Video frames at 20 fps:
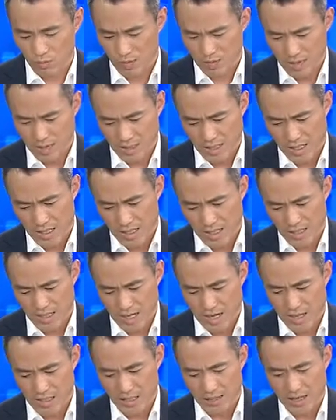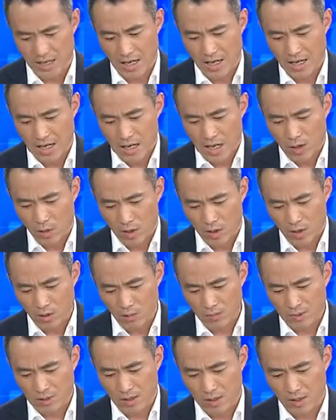我们接下来看一下，广
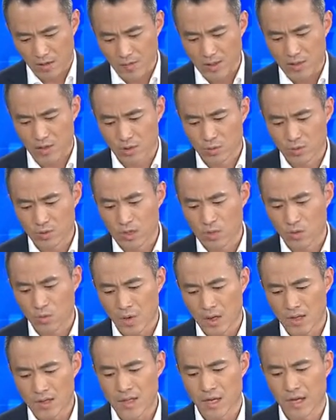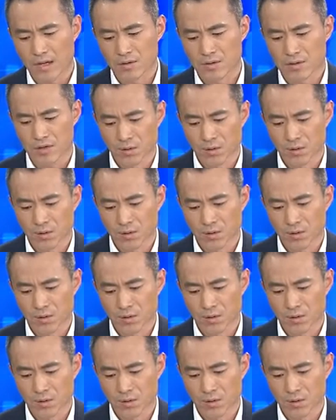东的省委书记汪洋